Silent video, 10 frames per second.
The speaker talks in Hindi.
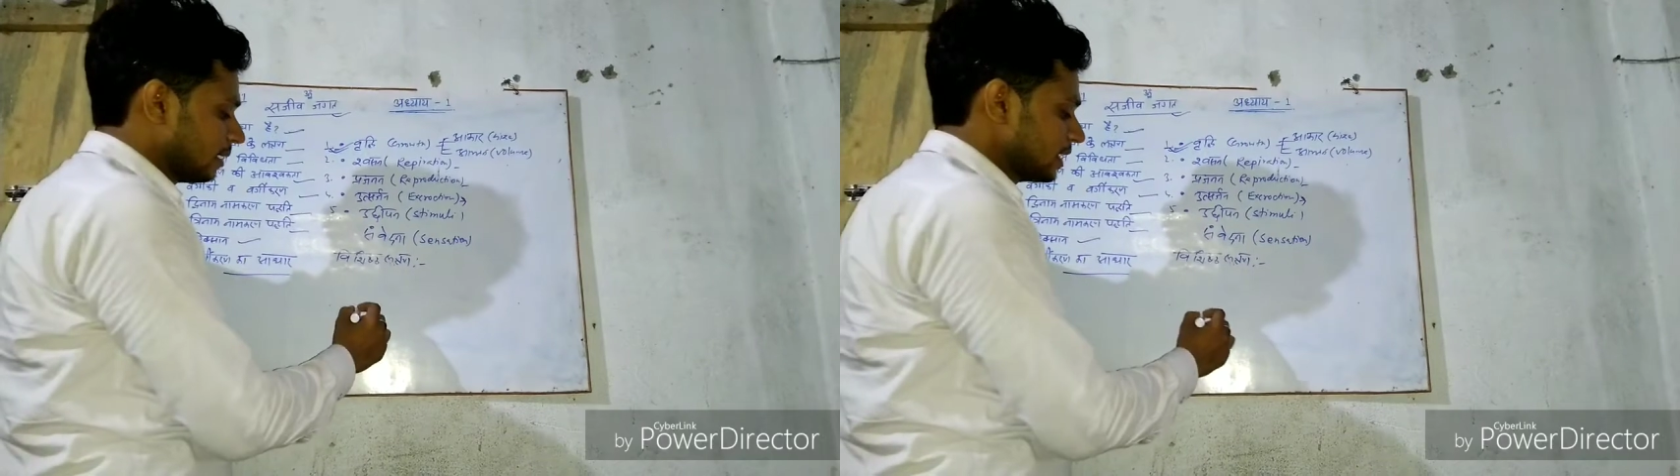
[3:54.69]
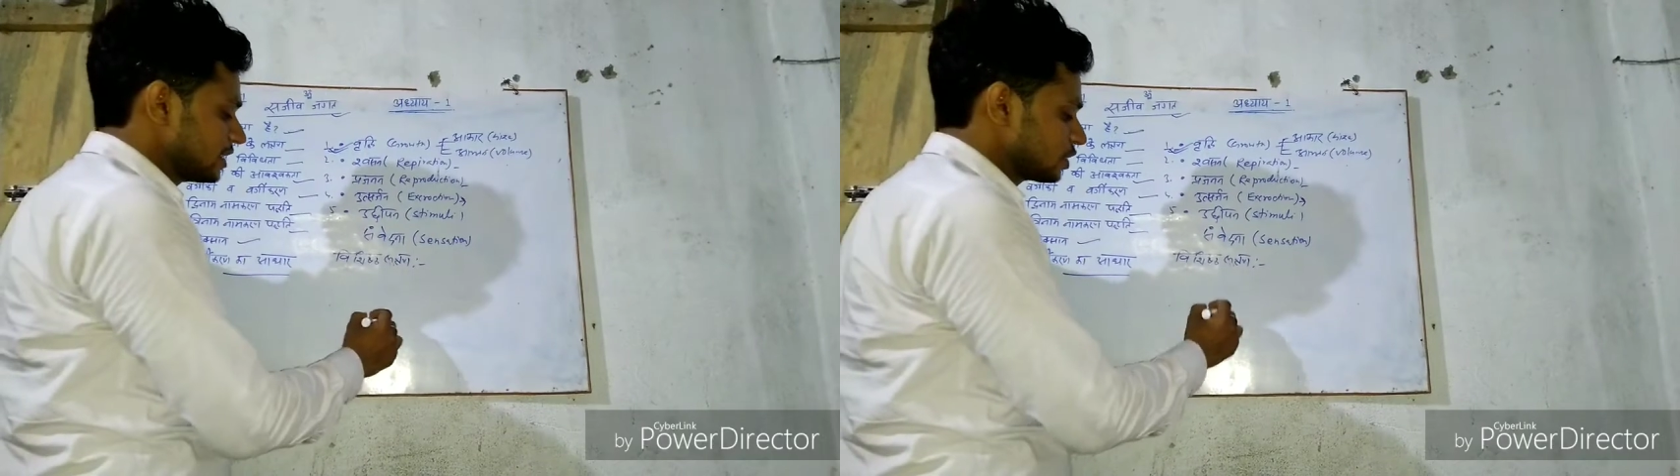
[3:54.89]

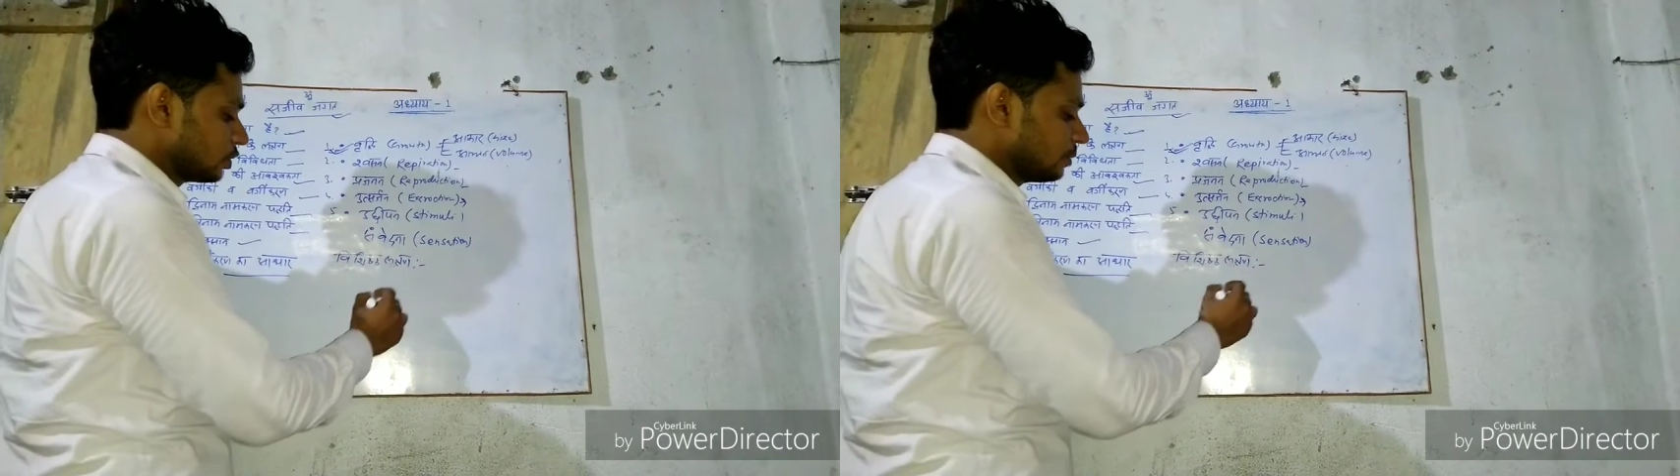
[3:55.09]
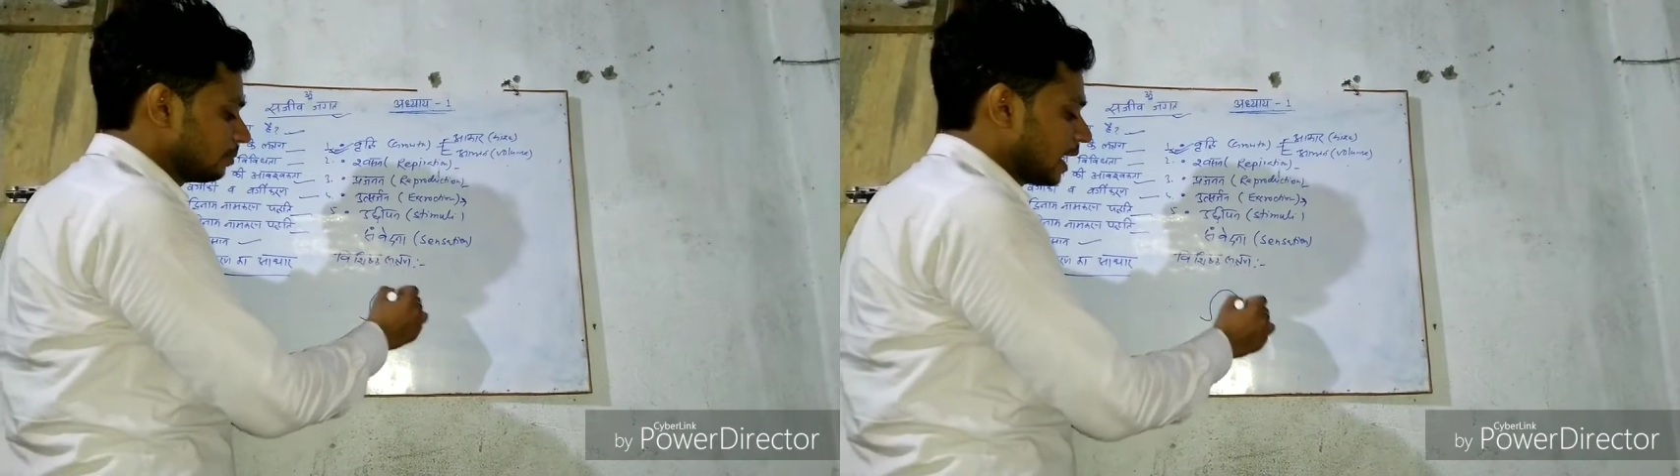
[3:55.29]
मान लीजिए
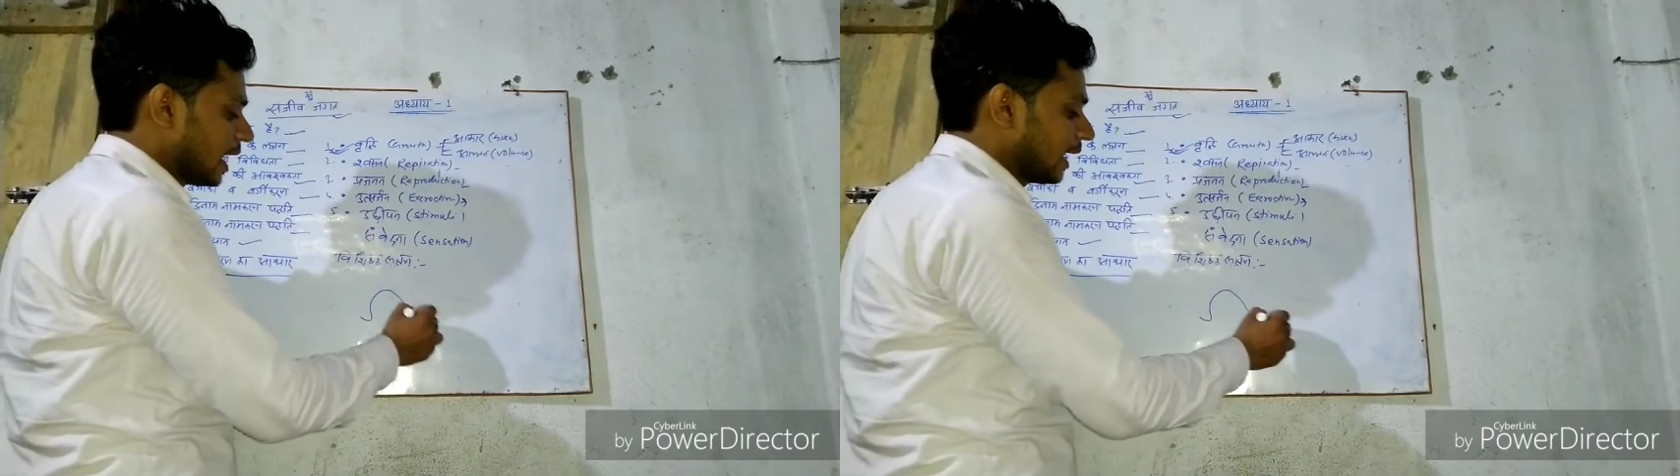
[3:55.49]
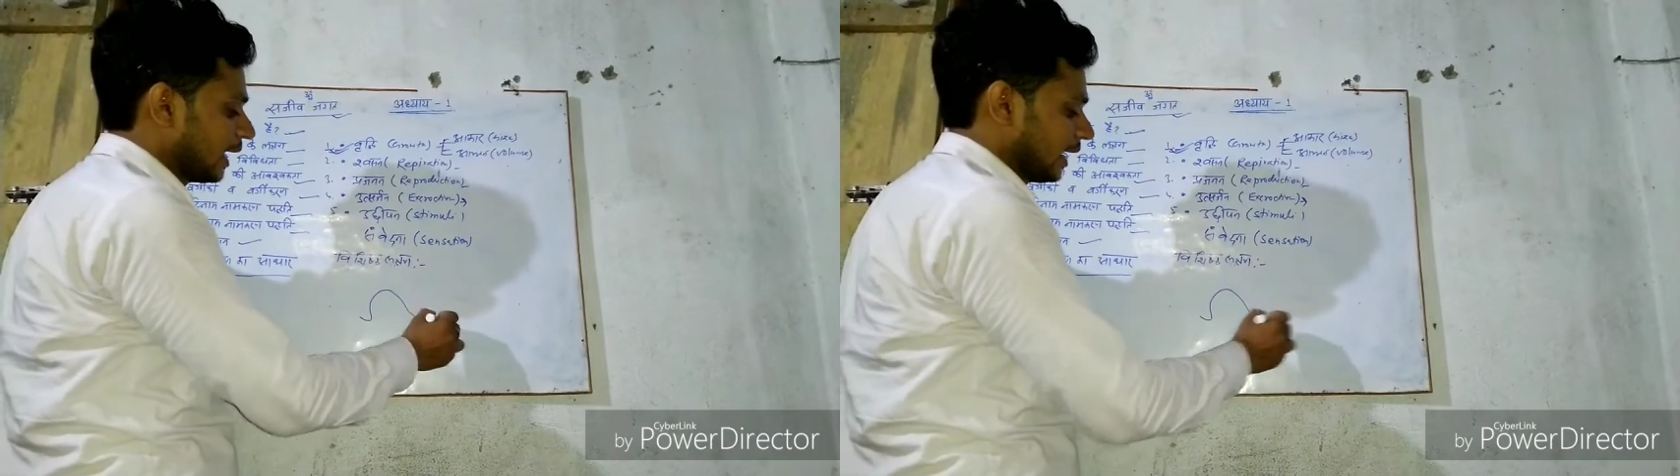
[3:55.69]
कोई
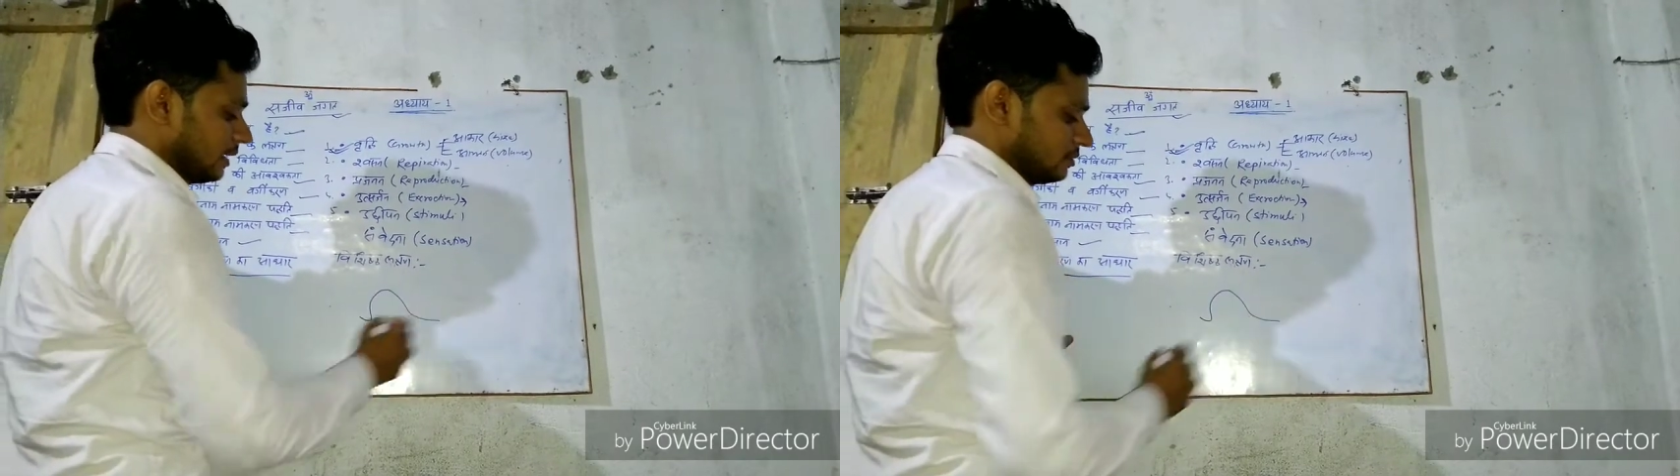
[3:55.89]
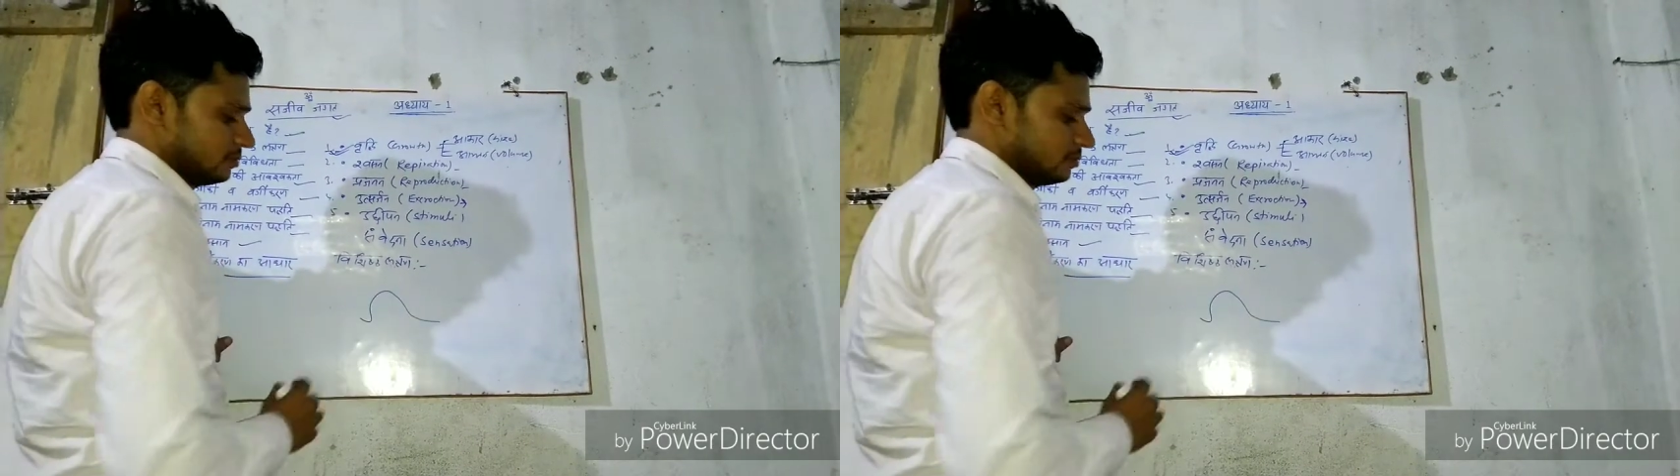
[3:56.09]
पहाड़ है